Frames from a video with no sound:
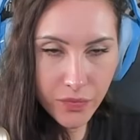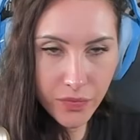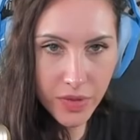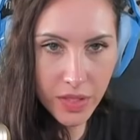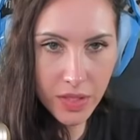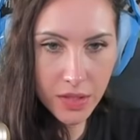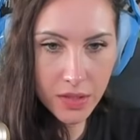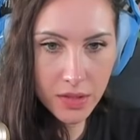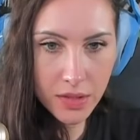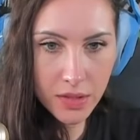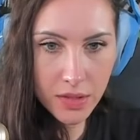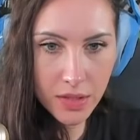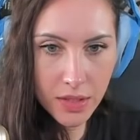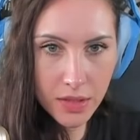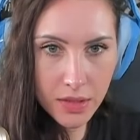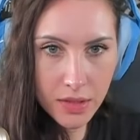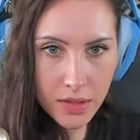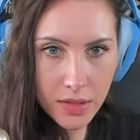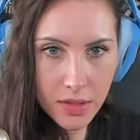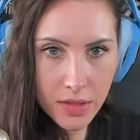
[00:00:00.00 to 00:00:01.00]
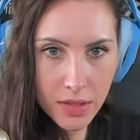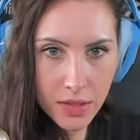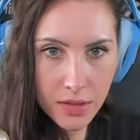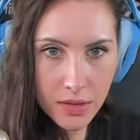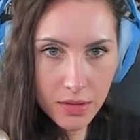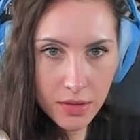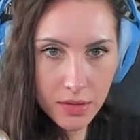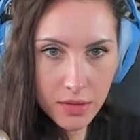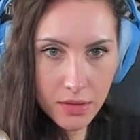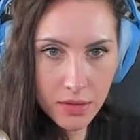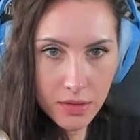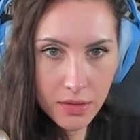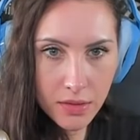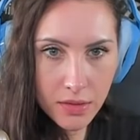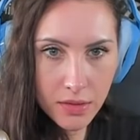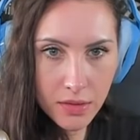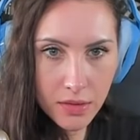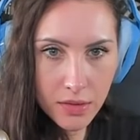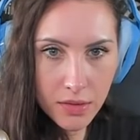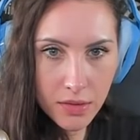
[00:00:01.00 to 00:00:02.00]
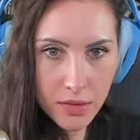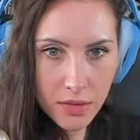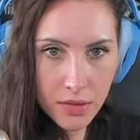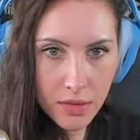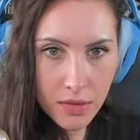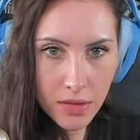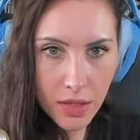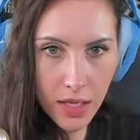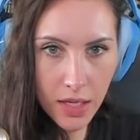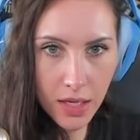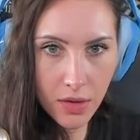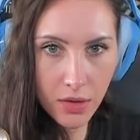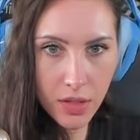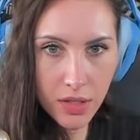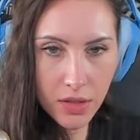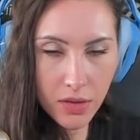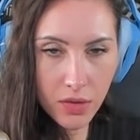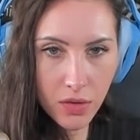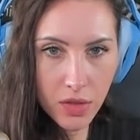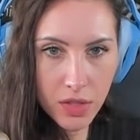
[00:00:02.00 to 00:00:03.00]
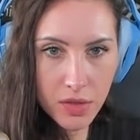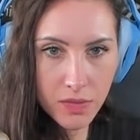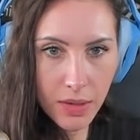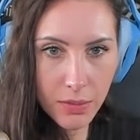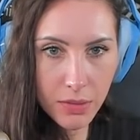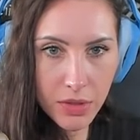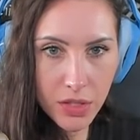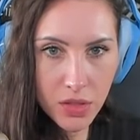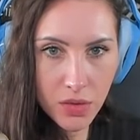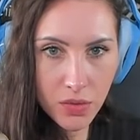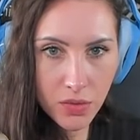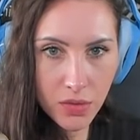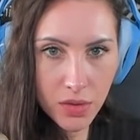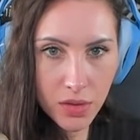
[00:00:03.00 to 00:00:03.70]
Da hinten, da hinten, da hinten. Ah, okay. Oh, das war aber nicht gut,